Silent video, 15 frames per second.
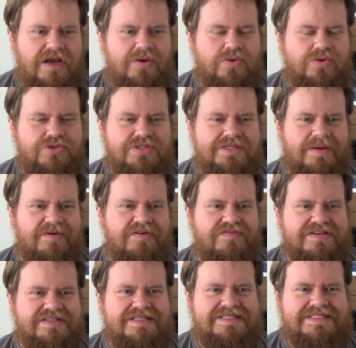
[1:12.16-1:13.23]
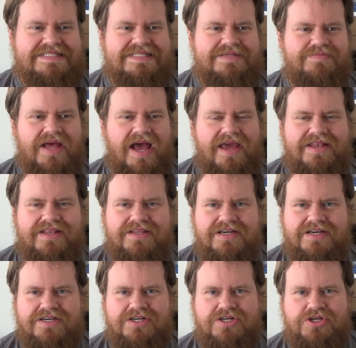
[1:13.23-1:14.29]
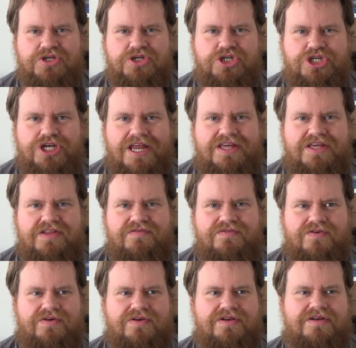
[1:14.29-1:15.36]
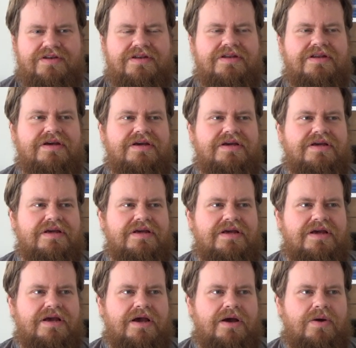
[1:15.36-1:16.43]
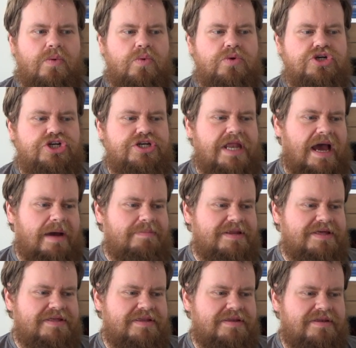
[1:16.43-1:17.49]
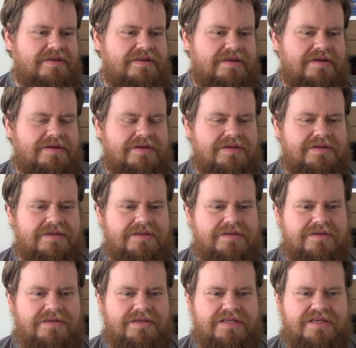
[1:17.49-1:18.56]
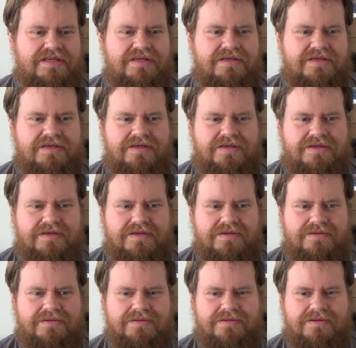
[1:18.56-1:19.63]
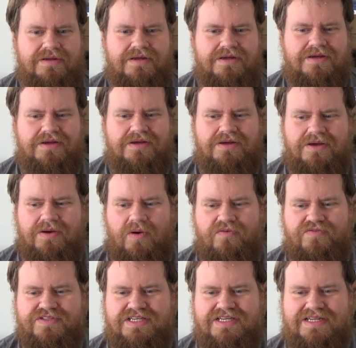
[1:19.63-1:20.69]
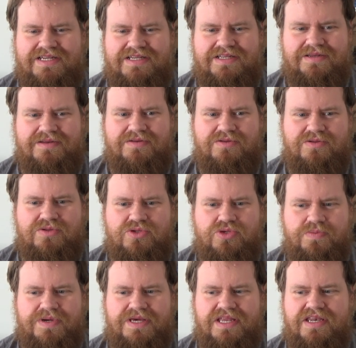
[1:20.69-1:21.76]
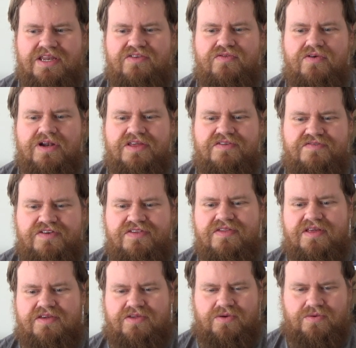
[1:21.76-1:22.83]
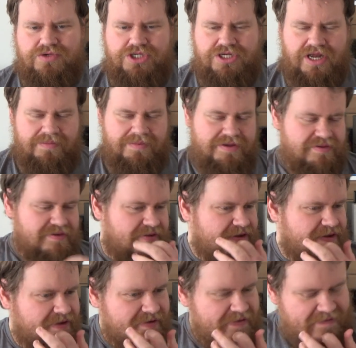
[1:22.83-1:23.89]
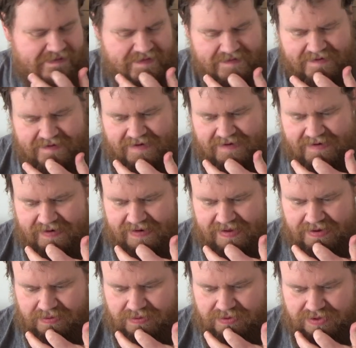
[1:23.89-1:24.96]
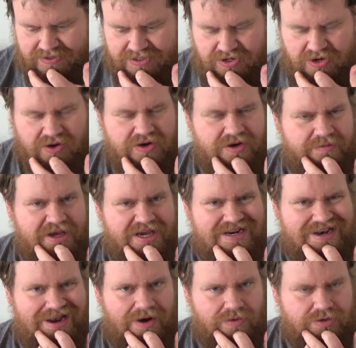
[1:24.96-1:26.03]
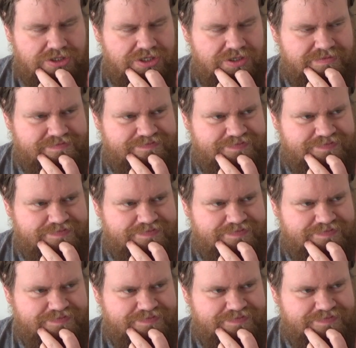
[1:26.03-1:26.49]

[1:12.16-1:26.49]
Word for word: kurz zusammengefasst, es gibt ein Geschlecht von Unsterblichen, die äh, offensichtlich zu Beginn nicht wirklich wissen, dass sie unsterblich sind. Ne, und Connor MacLeod